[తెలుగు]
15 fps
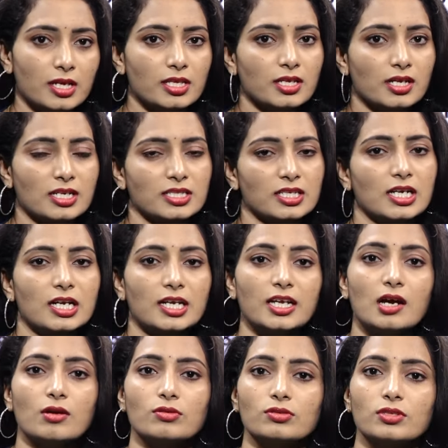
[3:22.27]
ఇది కాస్త
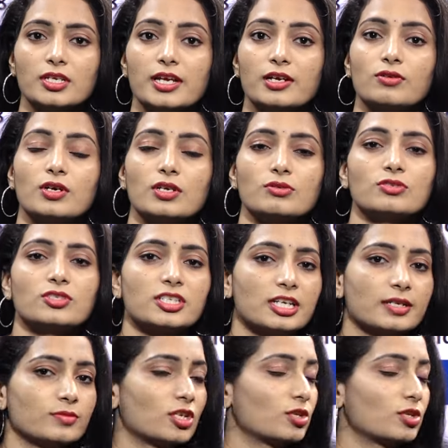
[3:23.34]
గట్టిగా ఉంటుందని ఎక్కువగా యూజ్ చేయడం